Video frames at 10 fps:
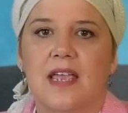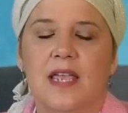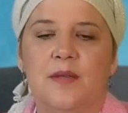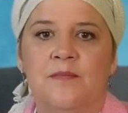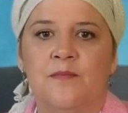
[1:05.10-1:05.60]

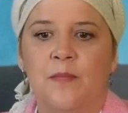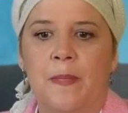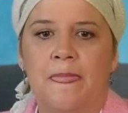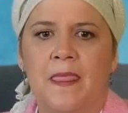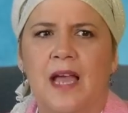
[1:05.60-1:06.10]

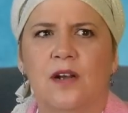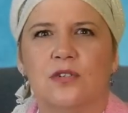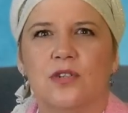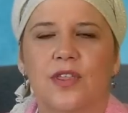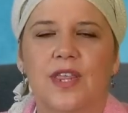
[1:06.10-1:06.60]
Em, a
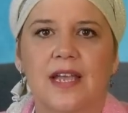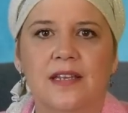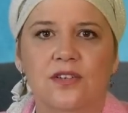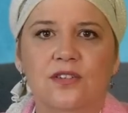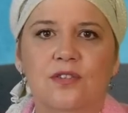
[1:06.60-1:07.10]
los 12
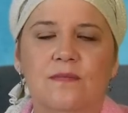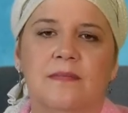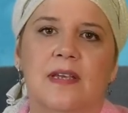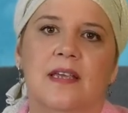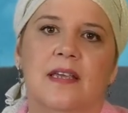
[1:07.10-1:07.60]
años,
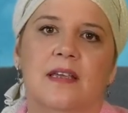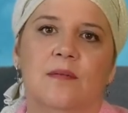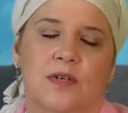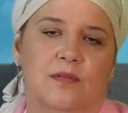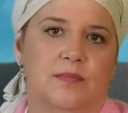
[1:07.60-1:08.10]

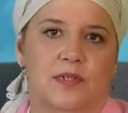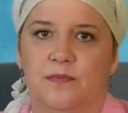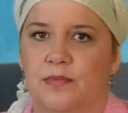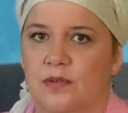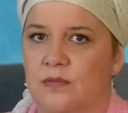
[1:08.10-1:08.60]
eh, bueno,
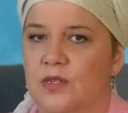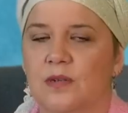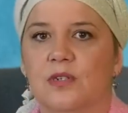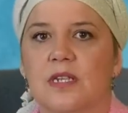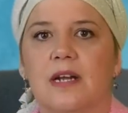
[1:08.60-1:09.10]
pues por
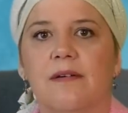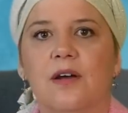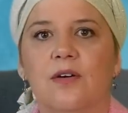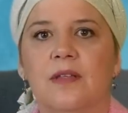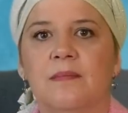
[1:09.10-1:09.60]
motivos de
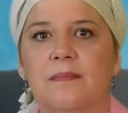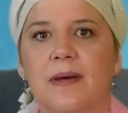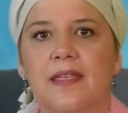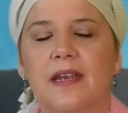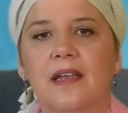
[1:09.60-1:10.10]
trabajo de mi
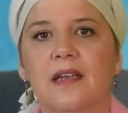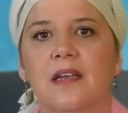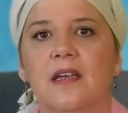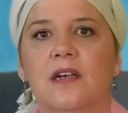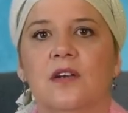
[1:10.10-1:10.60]
padre,
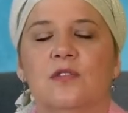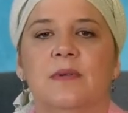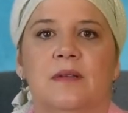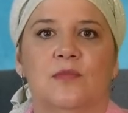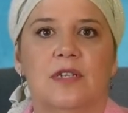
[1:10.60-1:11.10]

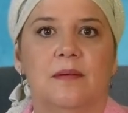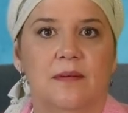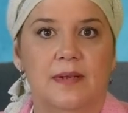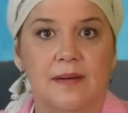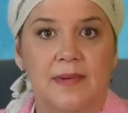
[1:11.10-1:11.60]
nos vinimos a
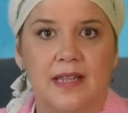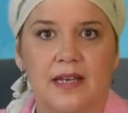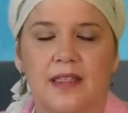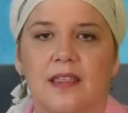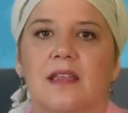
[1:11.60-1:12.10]
vivir a
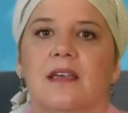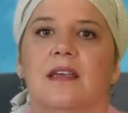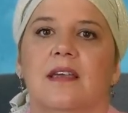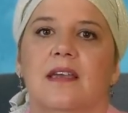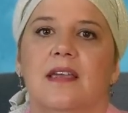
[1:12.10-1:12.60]
Madrid.
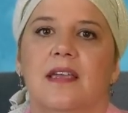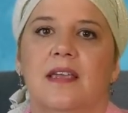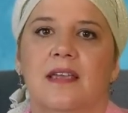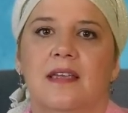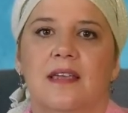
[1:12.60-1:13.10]

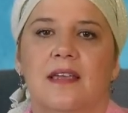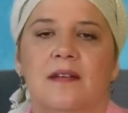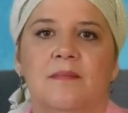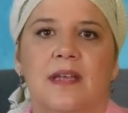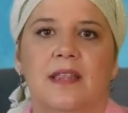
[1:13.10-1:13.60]
Eh,
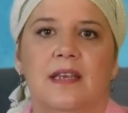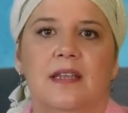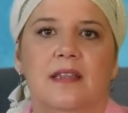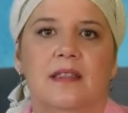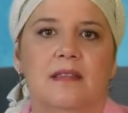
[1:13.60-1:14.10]
en
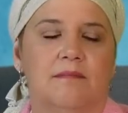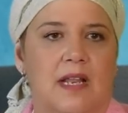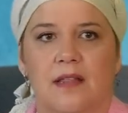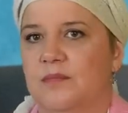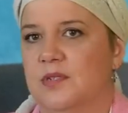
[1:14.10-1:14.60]
Madrid,
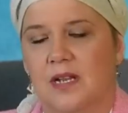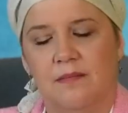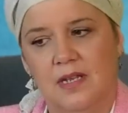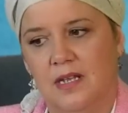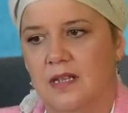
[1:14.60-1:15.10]
nada, pues
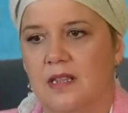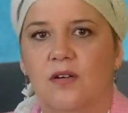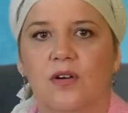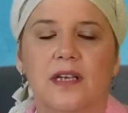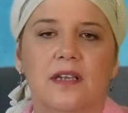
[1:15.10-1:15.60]
cambié
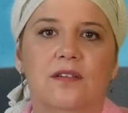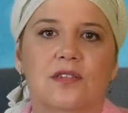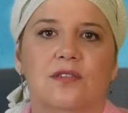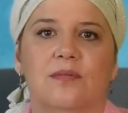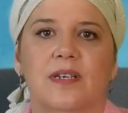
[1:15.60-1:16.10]
de colegio,
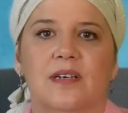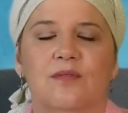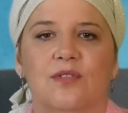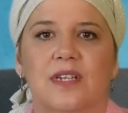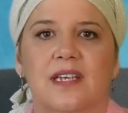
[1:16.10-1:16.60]
estuve en
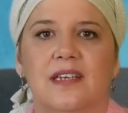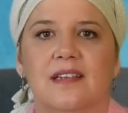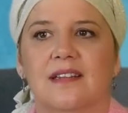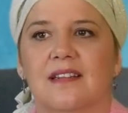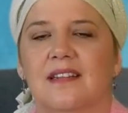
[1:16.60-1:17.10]
uno
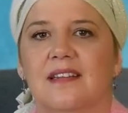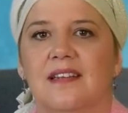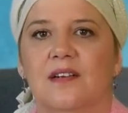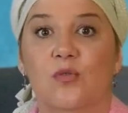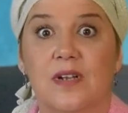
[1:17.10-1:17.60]
de,
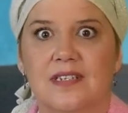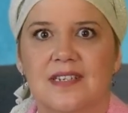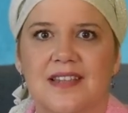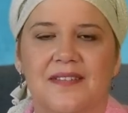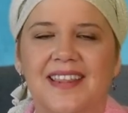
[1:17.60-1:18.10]

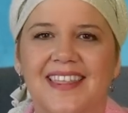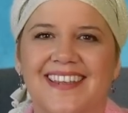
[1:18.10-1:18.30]
curas esta vez